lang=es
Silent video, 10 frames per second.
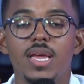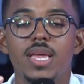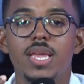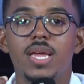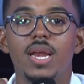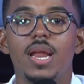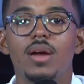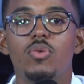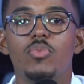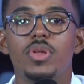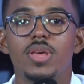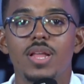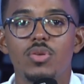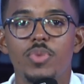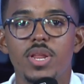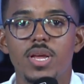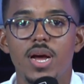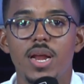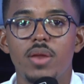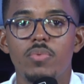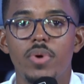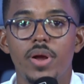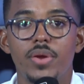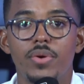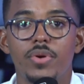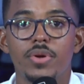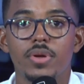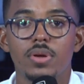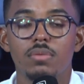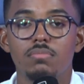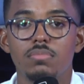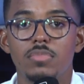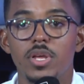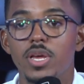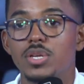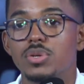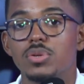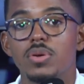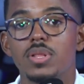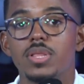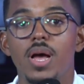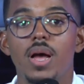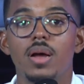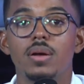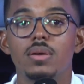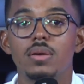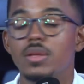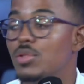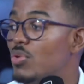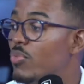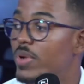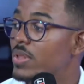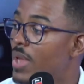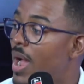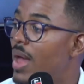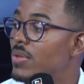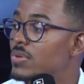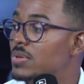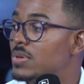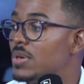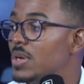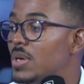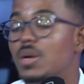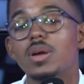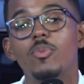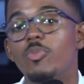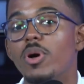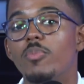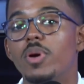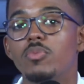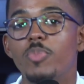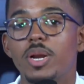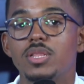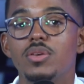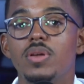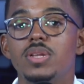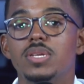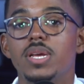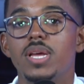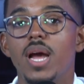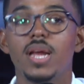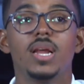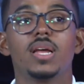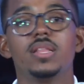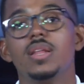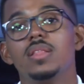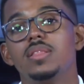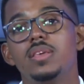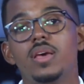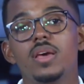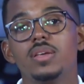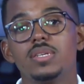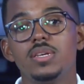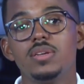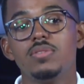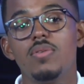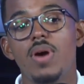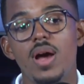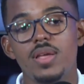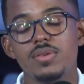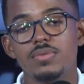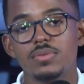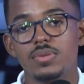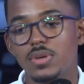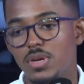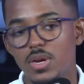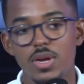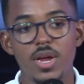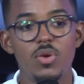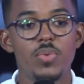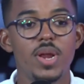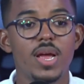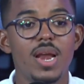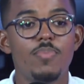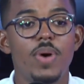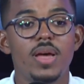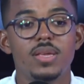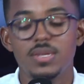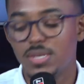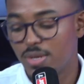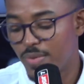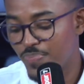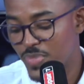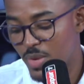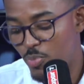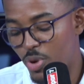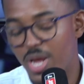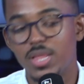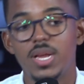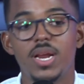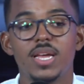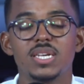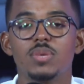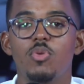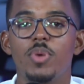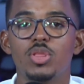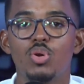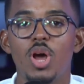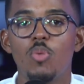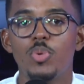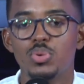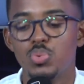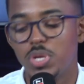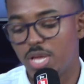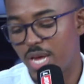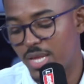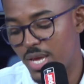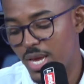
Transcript: y que la comunidad dominicana en Nueva York, de hecho, esos que están indocumentados, que puedan ver un partido de Licey Águila que tienen 10, 5 años que no vienen al país, puedan tener en ese momento la oportunidad